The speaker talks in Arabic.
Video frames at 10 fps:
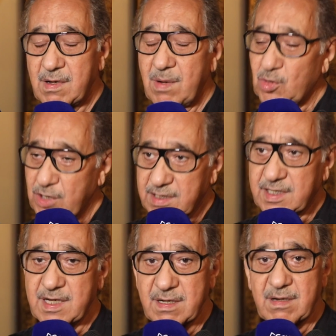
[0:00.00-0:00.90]
محمود
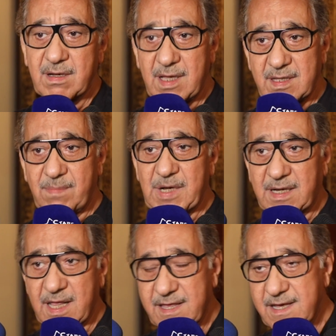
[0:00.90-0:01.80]
ياسين قدم
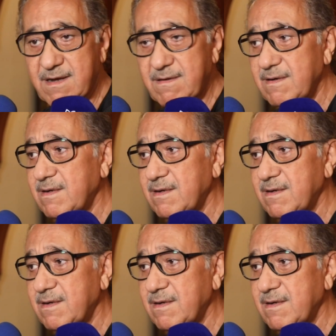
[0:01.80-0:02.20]
الكثير